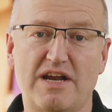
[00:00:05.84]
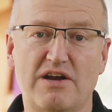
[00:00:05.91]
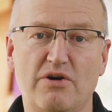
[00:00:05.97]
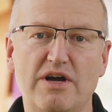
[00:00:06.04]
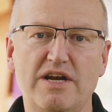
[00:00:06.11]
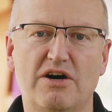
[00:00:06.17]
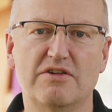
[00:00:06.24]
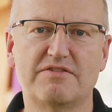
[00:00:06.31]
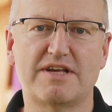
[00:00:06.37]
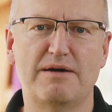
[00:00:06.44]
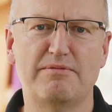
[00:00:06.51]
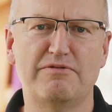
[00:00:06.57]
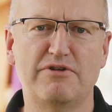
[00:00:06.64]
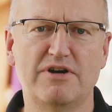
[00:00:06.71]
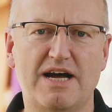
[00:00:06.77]
einer neuen
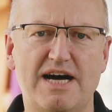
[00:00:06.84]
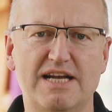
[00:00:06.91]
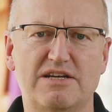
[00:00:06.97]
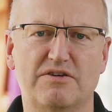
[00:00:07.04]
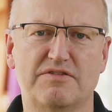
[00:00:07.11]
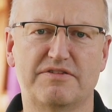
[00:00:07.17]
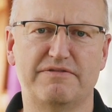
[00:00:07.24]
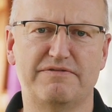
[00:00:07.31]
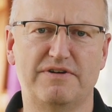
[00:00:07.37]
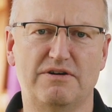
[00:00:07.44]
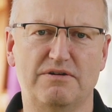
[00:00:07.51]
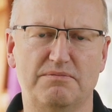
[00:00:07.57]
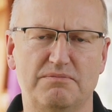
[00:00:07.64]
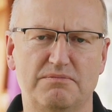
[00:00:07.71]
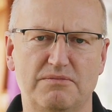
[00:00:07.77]
Ausgabe von Rathaus TV.